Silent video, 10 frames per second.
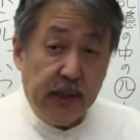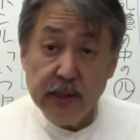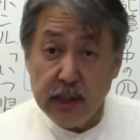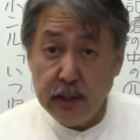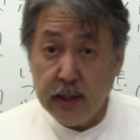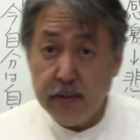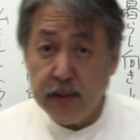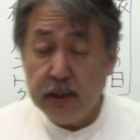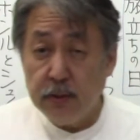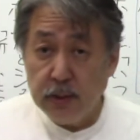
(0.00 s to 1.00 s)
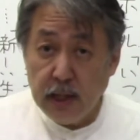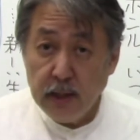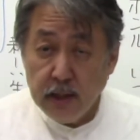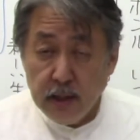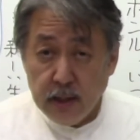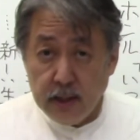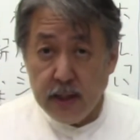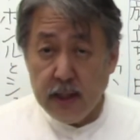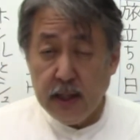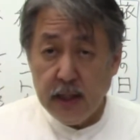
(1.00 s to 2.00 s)
に前回までのね、
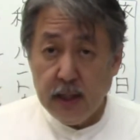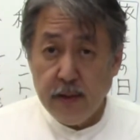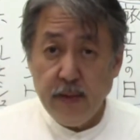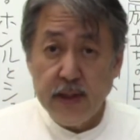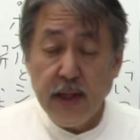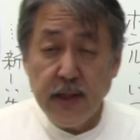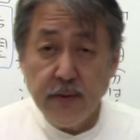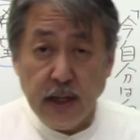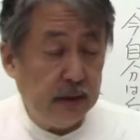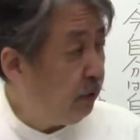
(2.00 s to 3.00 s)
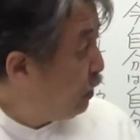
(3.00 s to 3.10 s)
えー、まあ、内容確